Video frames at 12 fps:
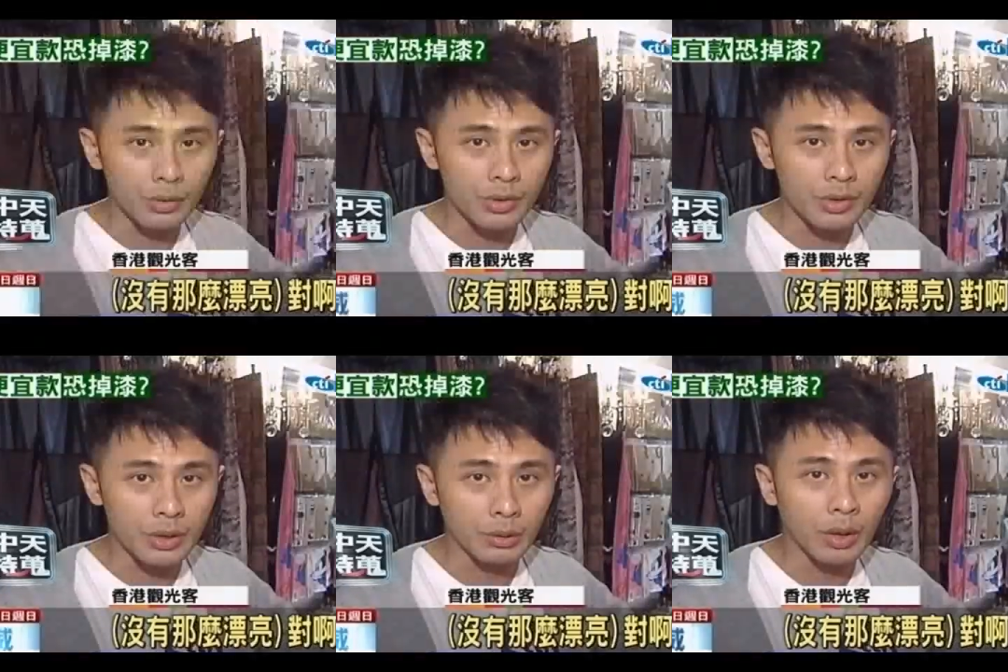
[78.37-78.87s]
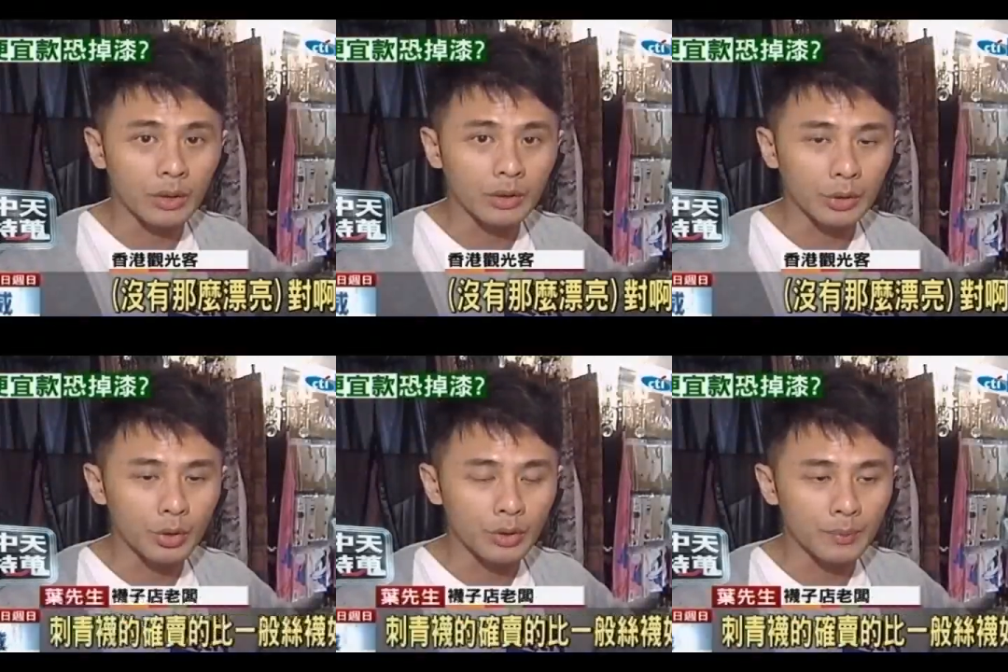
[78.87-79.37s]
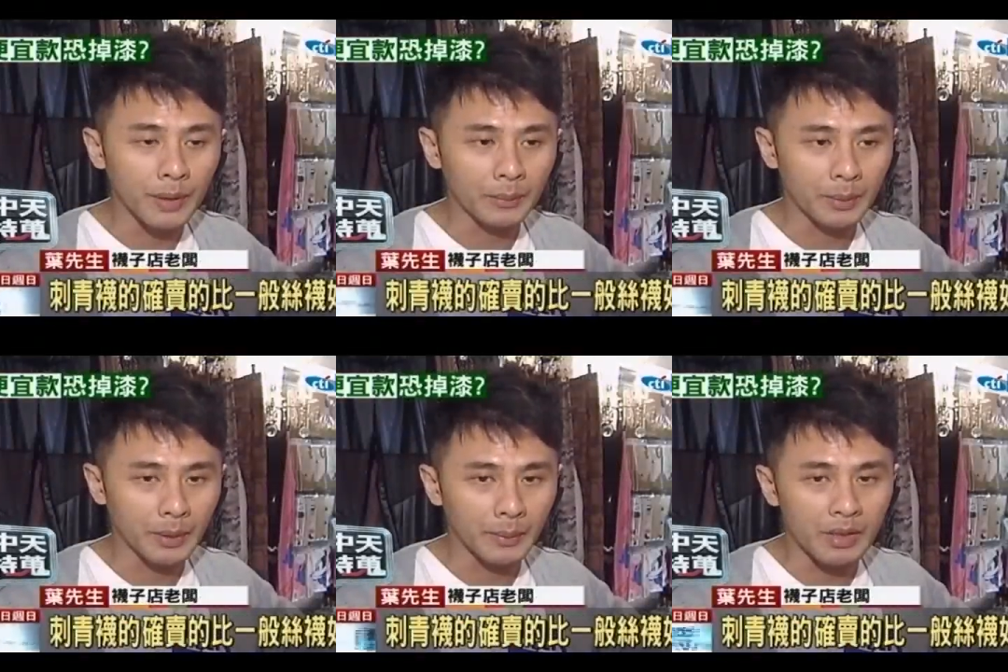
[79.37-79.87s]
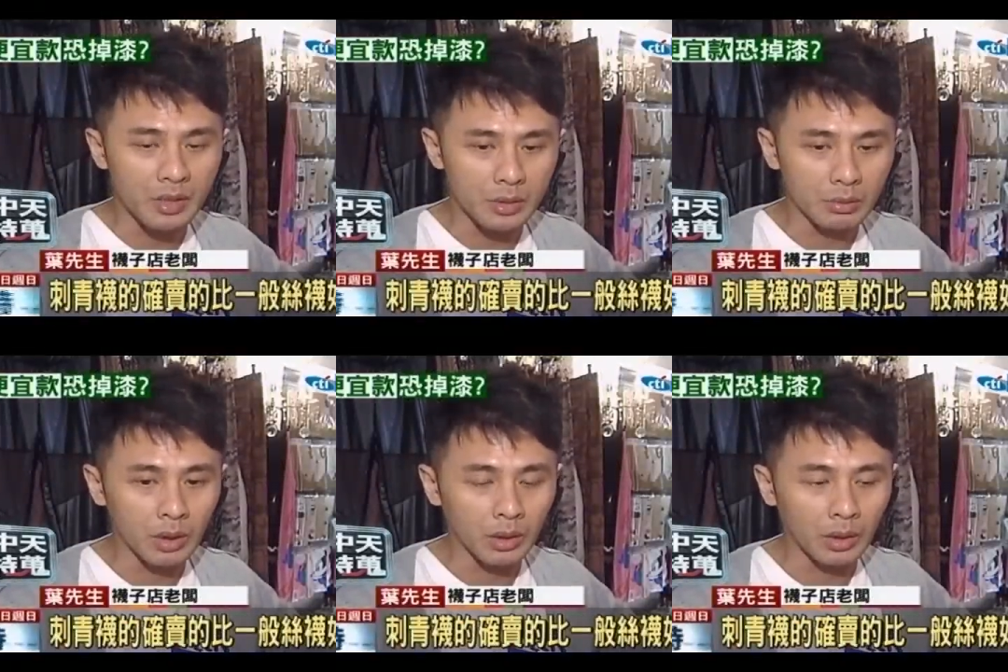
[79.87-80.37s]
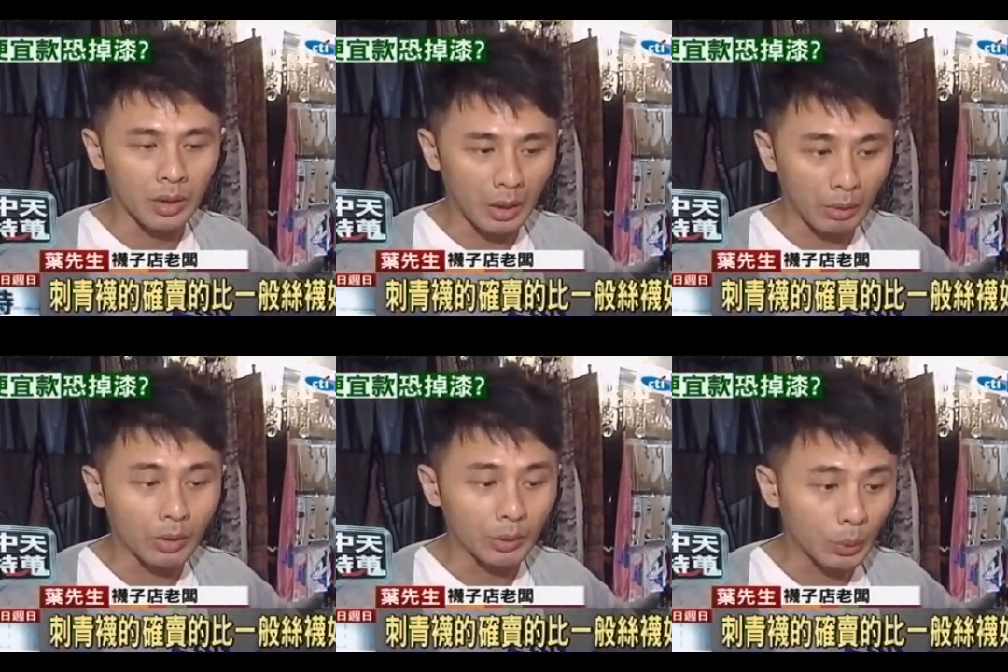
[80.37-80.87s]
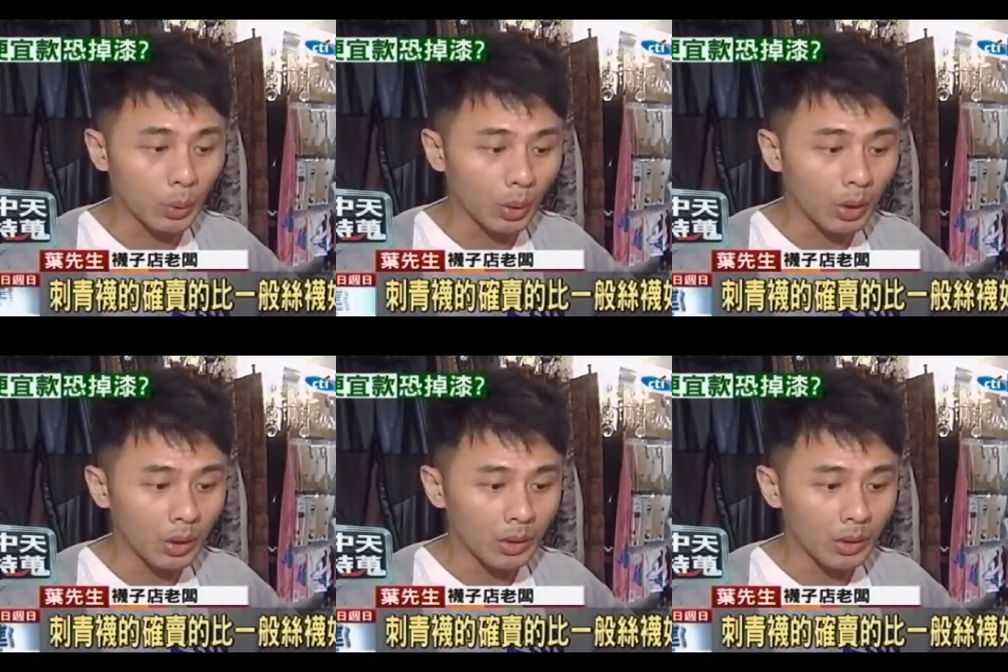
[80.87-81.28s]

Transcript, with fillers: 不是青蛙，的确是卖的比一般丝袜好很多，